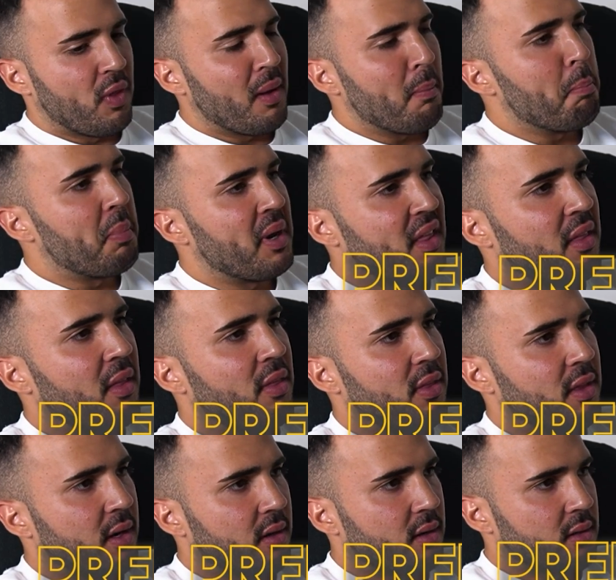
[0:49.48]
puedan
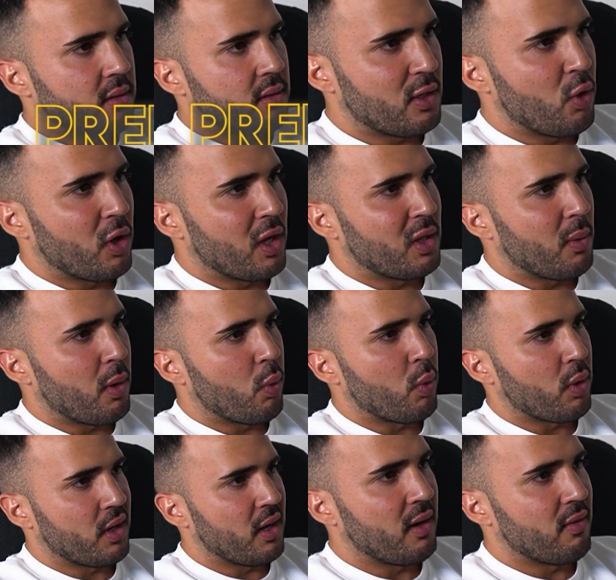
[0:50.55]
predecir qué es lo que te va a
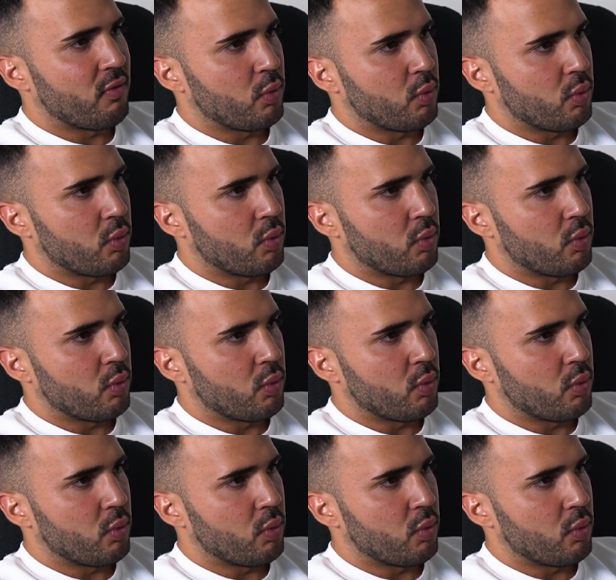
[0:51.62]
ocurrir en el